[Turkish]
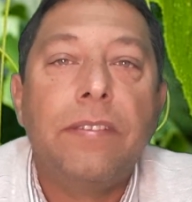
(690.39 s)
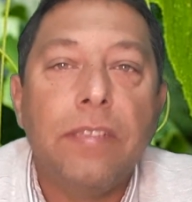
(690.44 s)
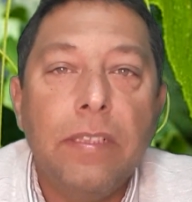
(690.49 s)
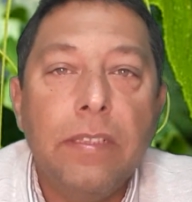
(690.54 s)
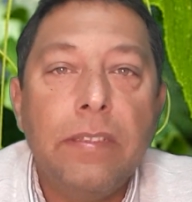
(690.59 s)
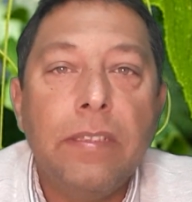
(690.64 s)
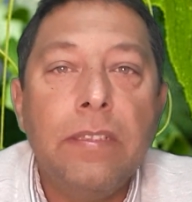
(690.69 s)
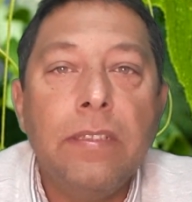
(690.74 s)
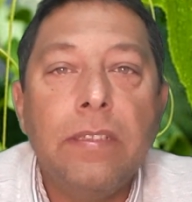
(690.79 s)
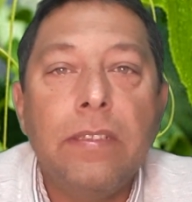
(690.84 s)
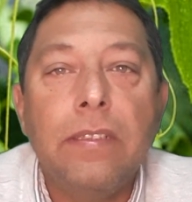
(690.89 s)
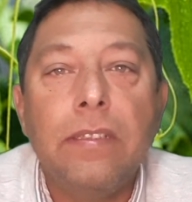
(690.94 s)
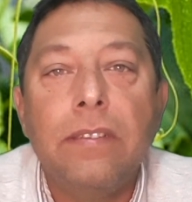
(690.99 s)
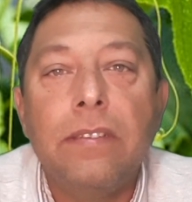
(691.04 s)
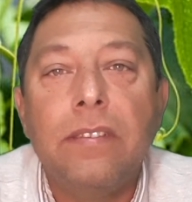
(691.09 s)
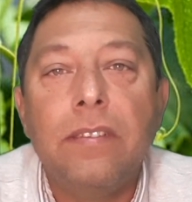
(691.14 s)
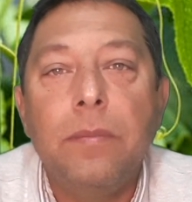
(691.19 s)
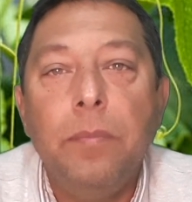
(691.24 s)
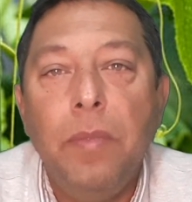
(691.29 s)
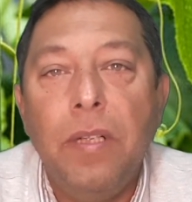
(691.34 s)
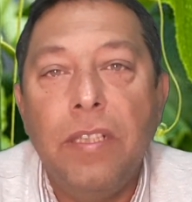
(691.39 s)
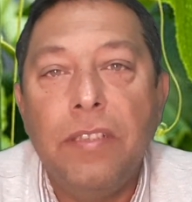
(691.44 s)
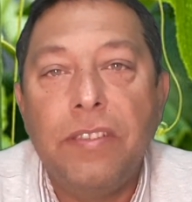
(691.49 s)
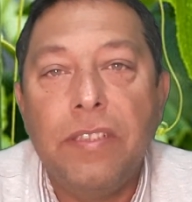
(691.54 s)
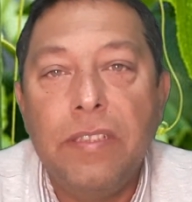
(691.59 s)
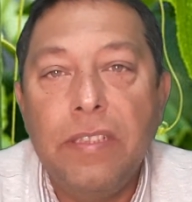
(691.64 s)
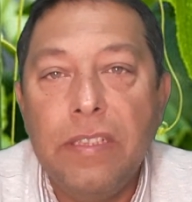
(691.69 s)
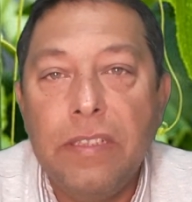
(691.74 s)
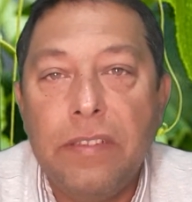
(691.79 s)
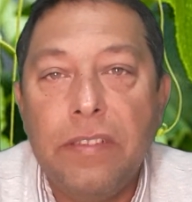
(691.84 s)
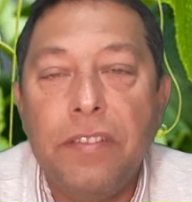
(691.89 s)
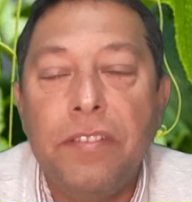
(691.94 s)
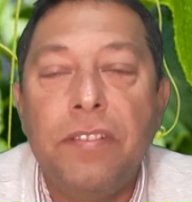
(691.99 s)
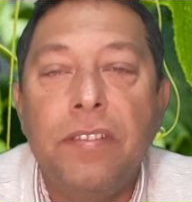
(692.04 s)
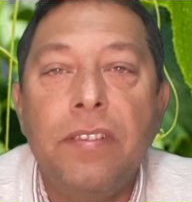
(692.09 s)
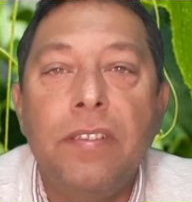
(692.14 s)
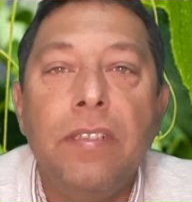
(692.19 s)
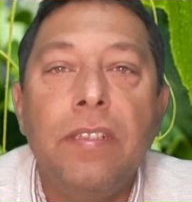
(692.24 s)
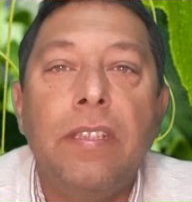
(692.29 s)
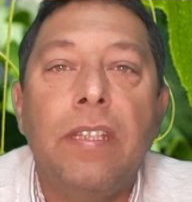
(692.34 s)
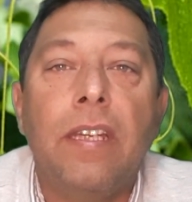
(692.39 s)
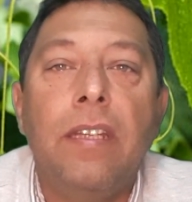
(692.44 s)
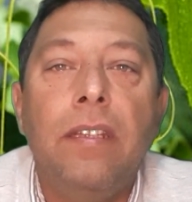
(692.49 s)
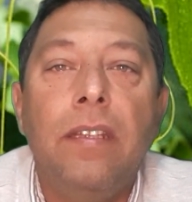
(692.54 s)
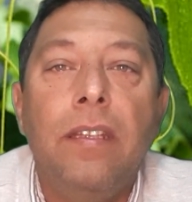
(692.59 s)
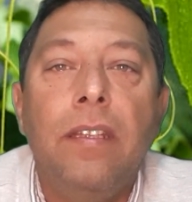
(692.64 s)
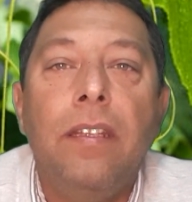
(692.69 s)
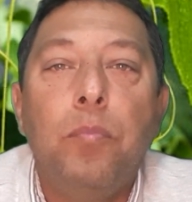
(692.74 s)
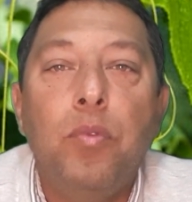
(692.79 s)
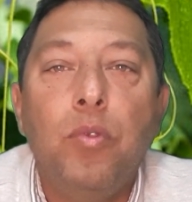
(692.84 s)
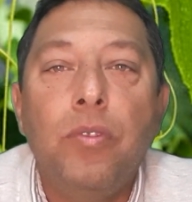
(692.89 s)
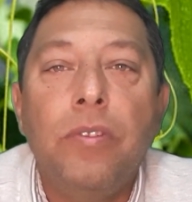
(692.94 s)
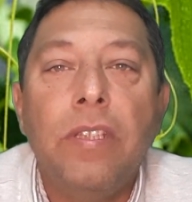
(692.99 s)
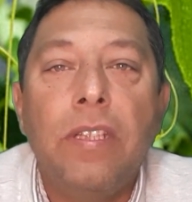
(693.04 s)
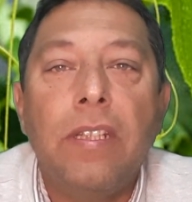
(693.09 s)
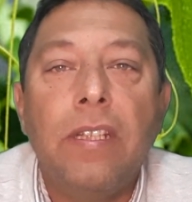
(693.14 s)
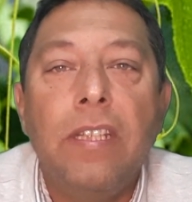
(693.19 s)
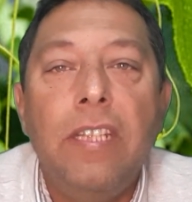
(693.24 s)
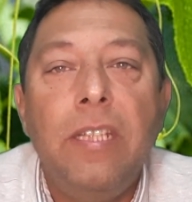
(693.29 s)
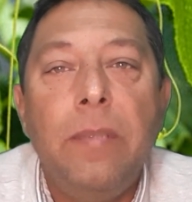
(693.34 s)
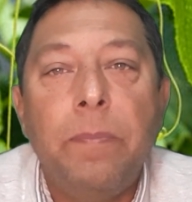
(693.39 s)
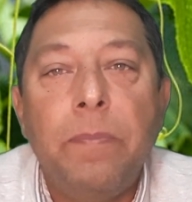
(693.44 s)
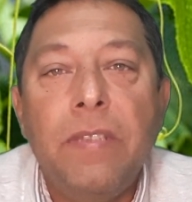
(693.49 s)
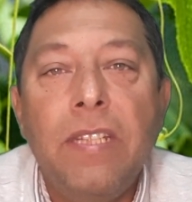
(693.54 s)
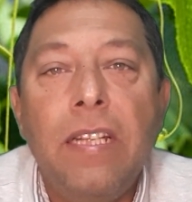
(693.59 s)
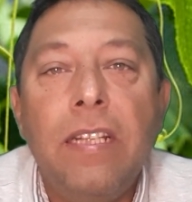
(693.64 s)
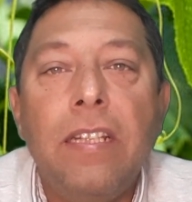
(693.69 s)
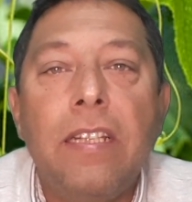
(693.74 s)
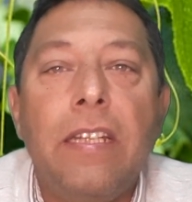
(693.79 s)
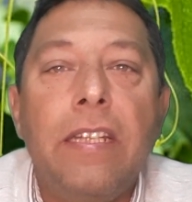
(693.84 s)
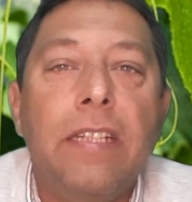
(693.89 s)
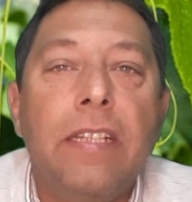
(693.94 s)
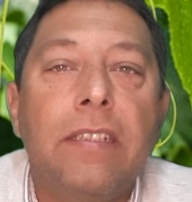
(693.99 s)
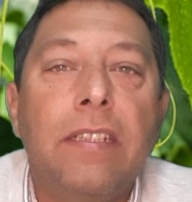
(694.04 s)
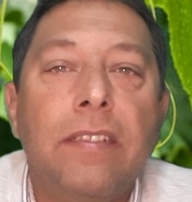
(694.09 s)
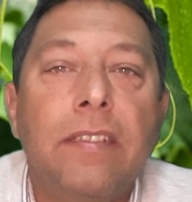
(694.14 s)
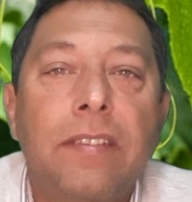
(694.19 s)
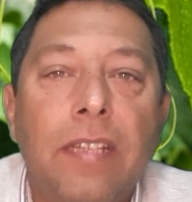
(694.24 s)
Salatalıklarınızı bahçede yetiştirirken bunlara iplerle ya da